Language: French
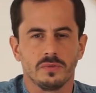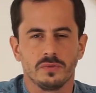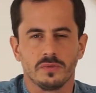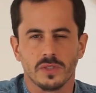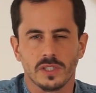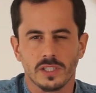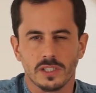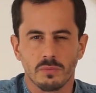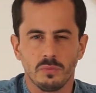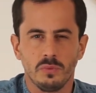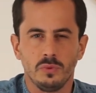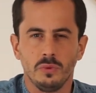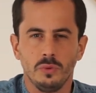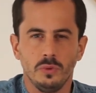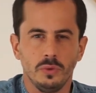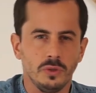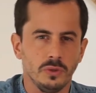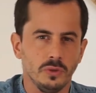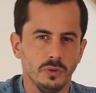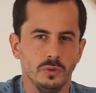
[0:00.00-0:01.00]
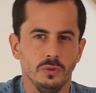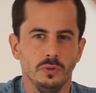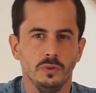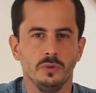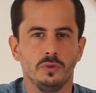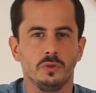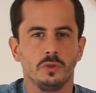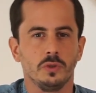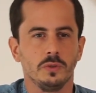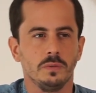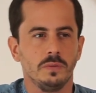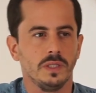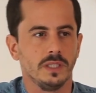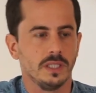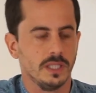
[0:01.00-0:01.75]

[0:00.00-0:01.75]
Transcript: Facebook, YouTube,